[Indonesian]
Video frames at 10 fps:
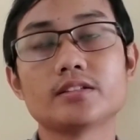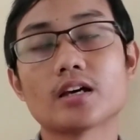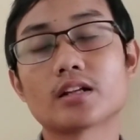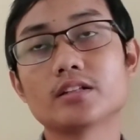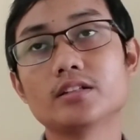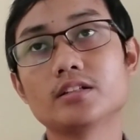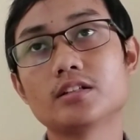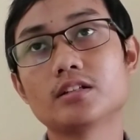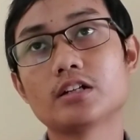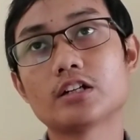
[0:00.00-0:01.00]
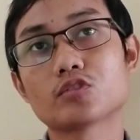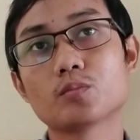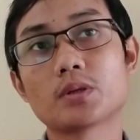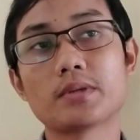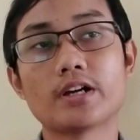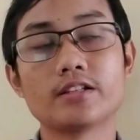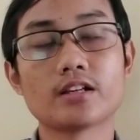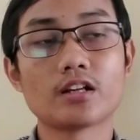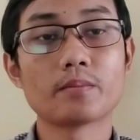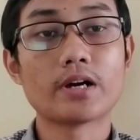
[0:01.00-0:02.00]
cari eh, sumber
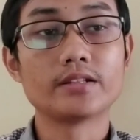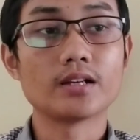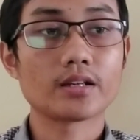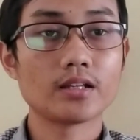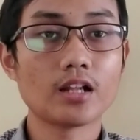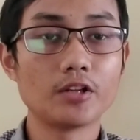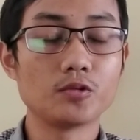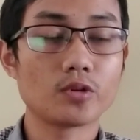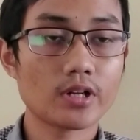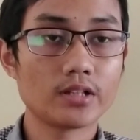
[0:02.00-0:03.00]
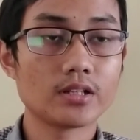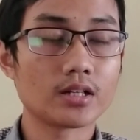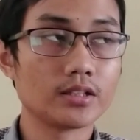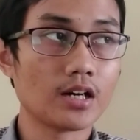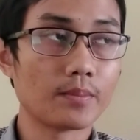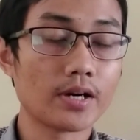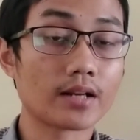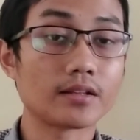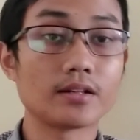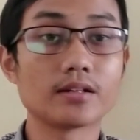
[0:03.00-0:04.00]
belajar yang banyak ya dari jurnal dari
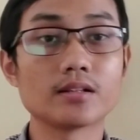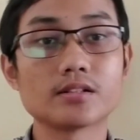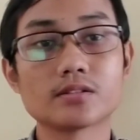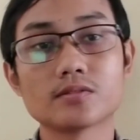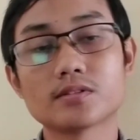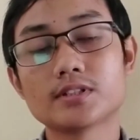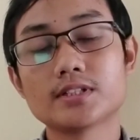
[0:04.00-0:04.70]
apa artikel gitu,